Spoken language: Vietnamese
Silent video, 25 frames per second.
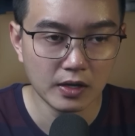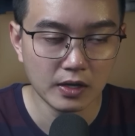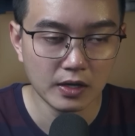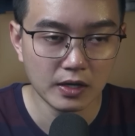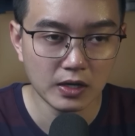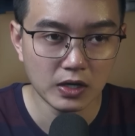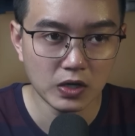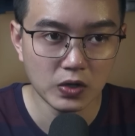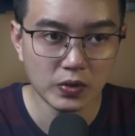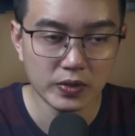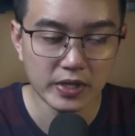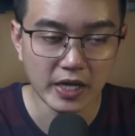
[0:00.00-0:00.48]

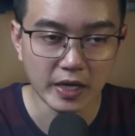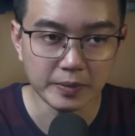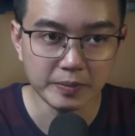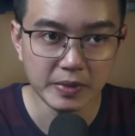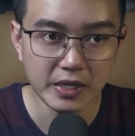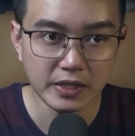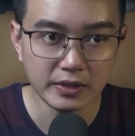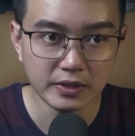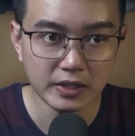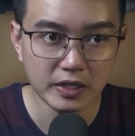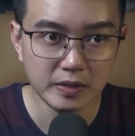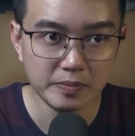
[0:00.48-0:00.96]
Cô chẳng
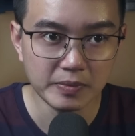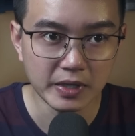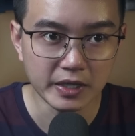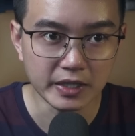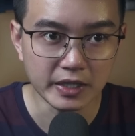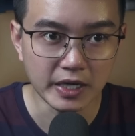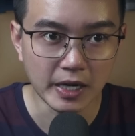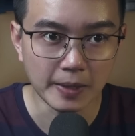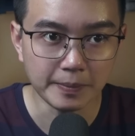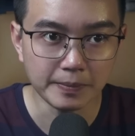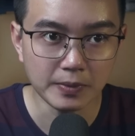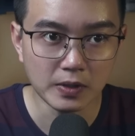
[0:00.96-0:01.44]
biết thứ mình
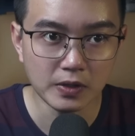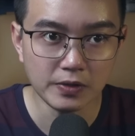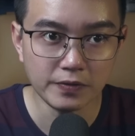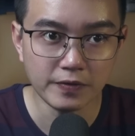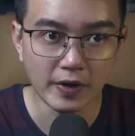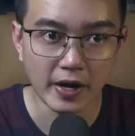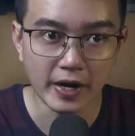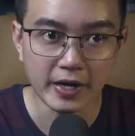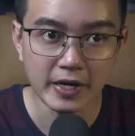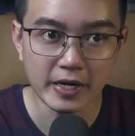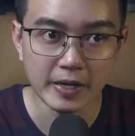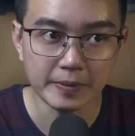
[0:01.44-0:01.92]
gặp có
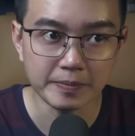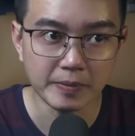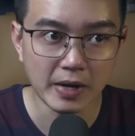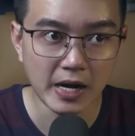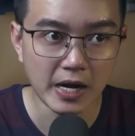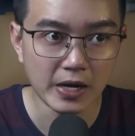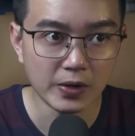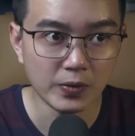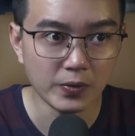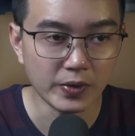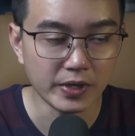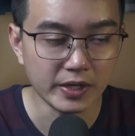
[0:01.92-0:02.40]
phải là ma
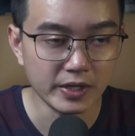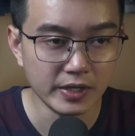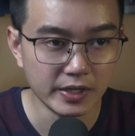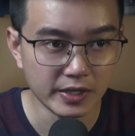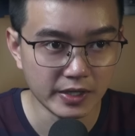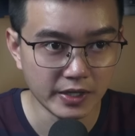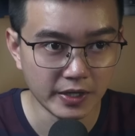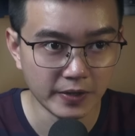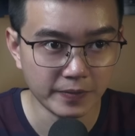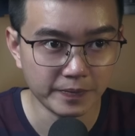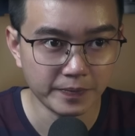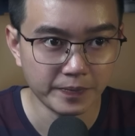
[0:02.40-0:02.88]
quỷ hay
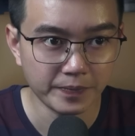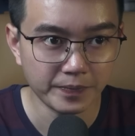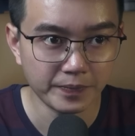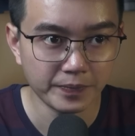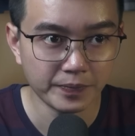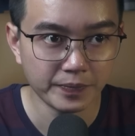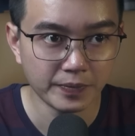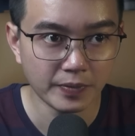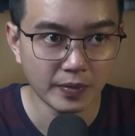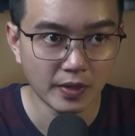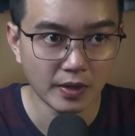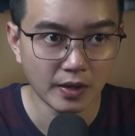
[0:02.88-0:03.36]
không,
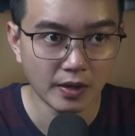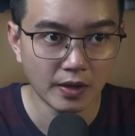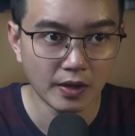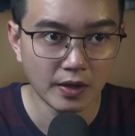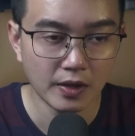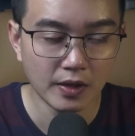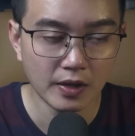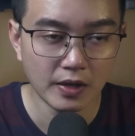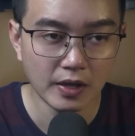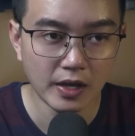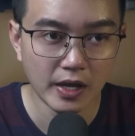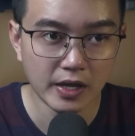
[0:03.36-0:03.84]

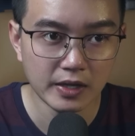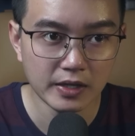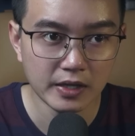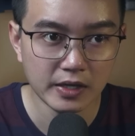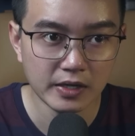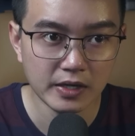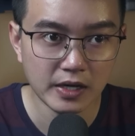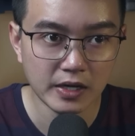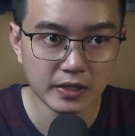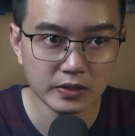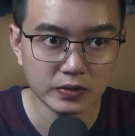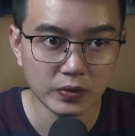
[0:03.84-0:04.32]
hay chỉ
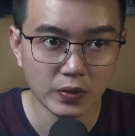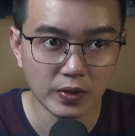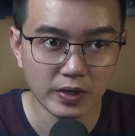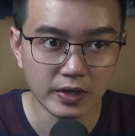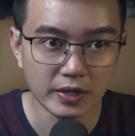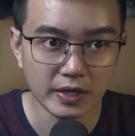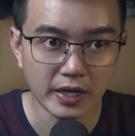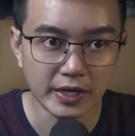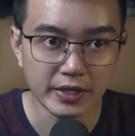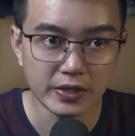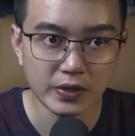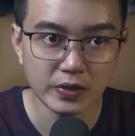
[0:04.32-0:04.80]
đơn thuần
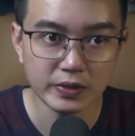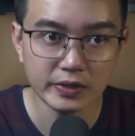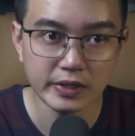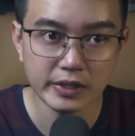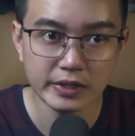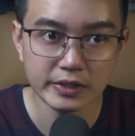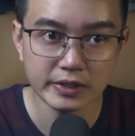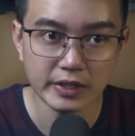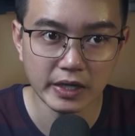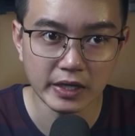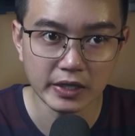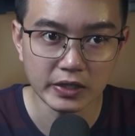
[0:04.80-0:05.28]
là do tinh
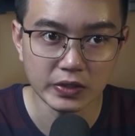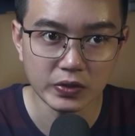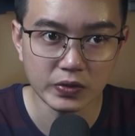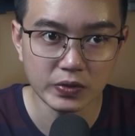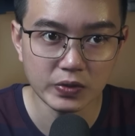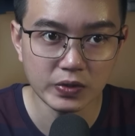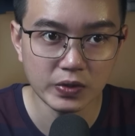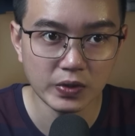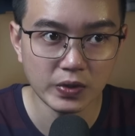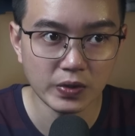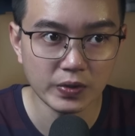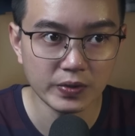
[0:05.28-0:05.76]
thần của
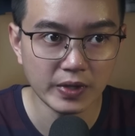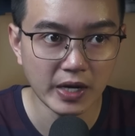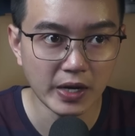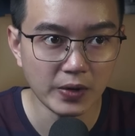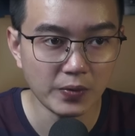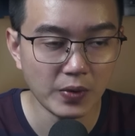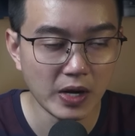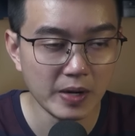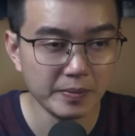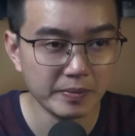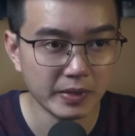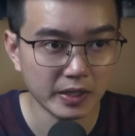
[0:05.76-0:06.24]
cô đã
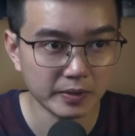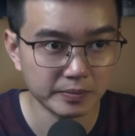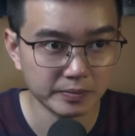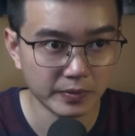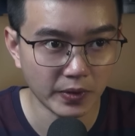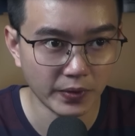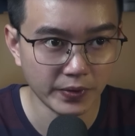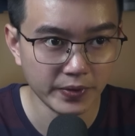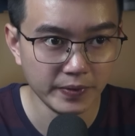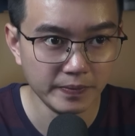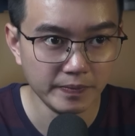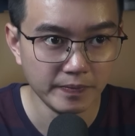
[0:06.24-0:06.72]
quá mệt
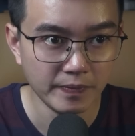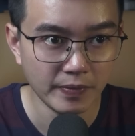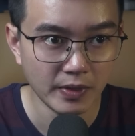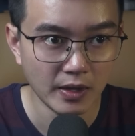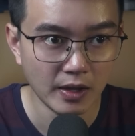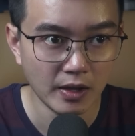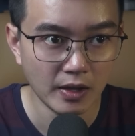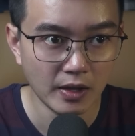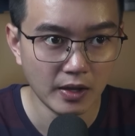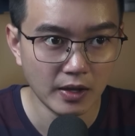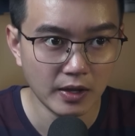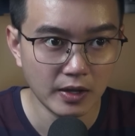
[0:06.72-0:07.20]
mỏi
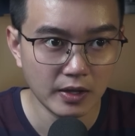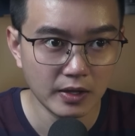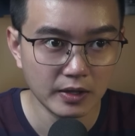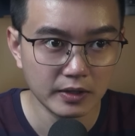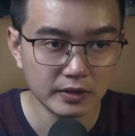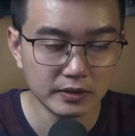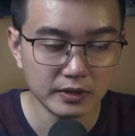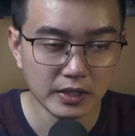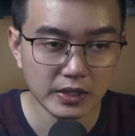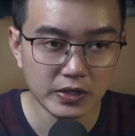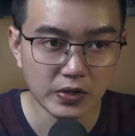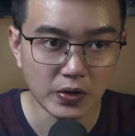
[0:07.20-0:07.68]

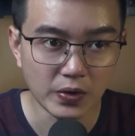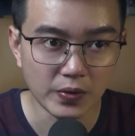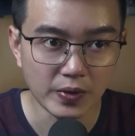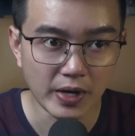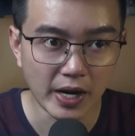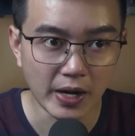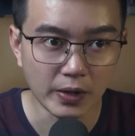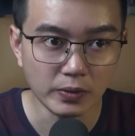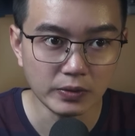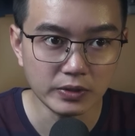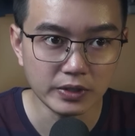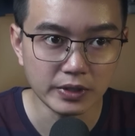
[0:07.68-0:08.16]
tới độ
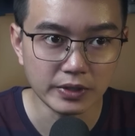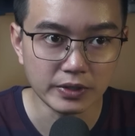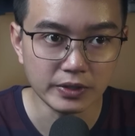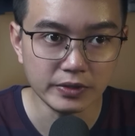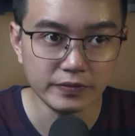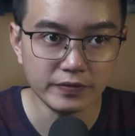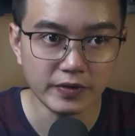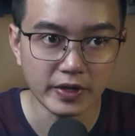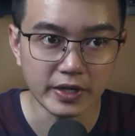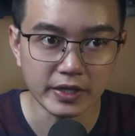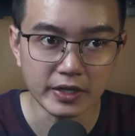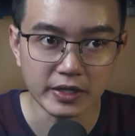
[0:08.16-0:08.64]
ảo tưởng
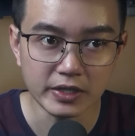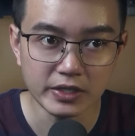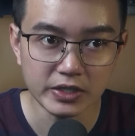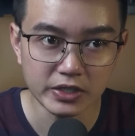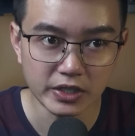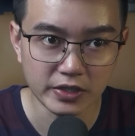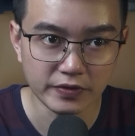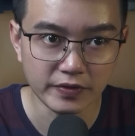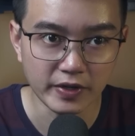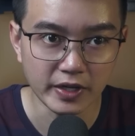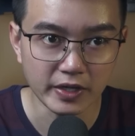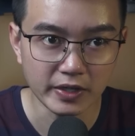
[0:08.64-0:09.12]
về những sự
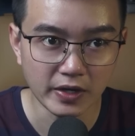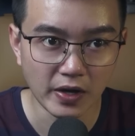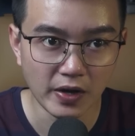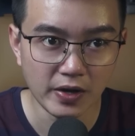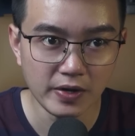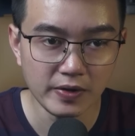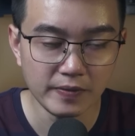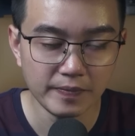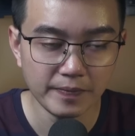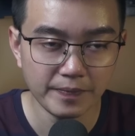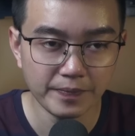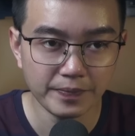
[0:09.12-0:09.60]
việc đó.
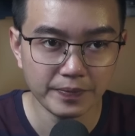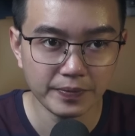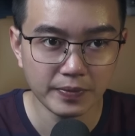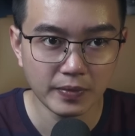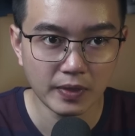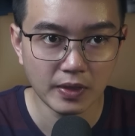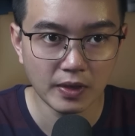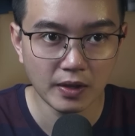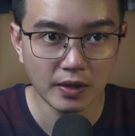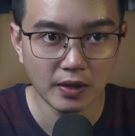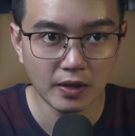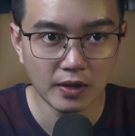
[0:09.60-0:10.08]

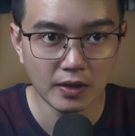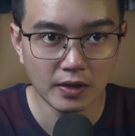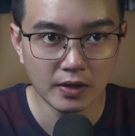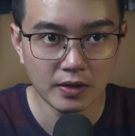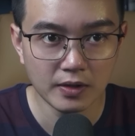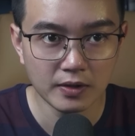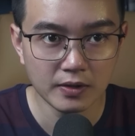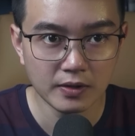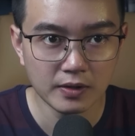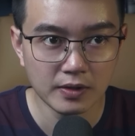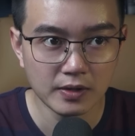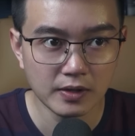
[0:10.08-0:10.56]

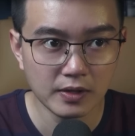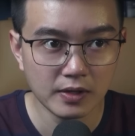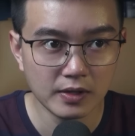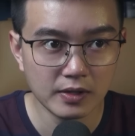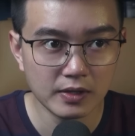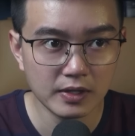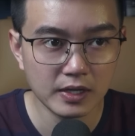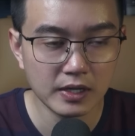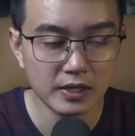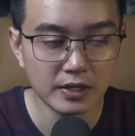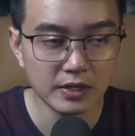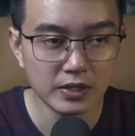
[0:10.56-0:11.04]

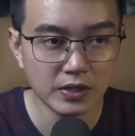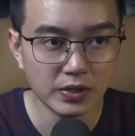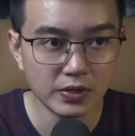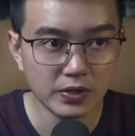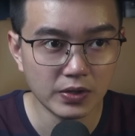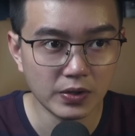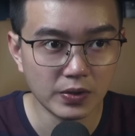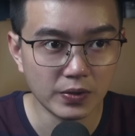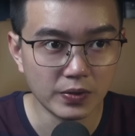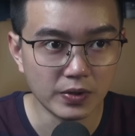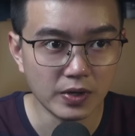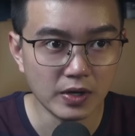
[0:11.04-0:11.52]
Nhưng cho
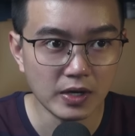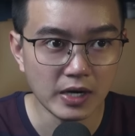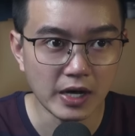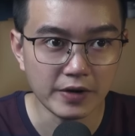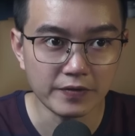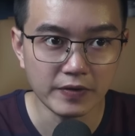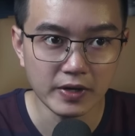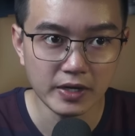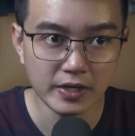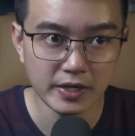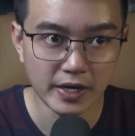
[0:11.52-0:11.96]
dù đó là vấn đề